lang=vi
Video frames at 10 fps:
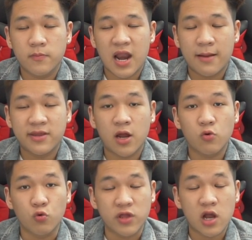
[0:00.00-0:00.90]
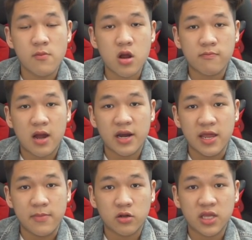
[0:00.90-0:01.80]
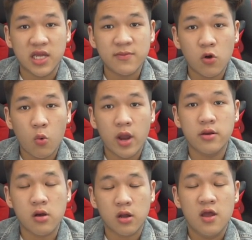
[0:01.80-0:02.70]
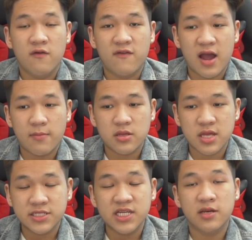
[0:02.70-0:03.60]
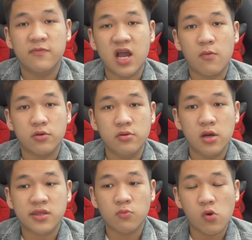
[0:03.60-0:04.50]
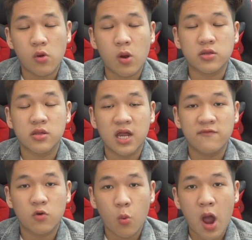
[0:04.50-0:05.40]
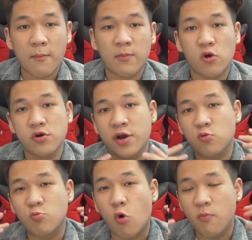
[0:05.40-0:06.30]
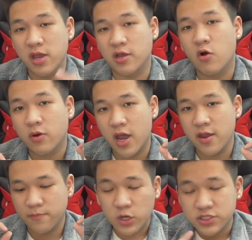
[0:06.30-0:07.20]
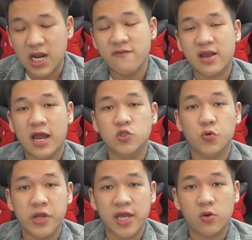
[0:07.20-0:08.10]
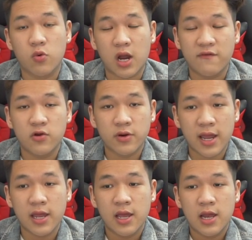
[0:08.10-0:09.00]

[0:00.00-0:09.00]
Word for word: làm theo đủ theo các bước mà để mình có thể giveaway được và mình sẽ chiên với cả mọi người trong cái quãng thời gian vừa qua mà mọi người đã ủng hộ mình ok quay trở lại với cái chủ đề của cái video này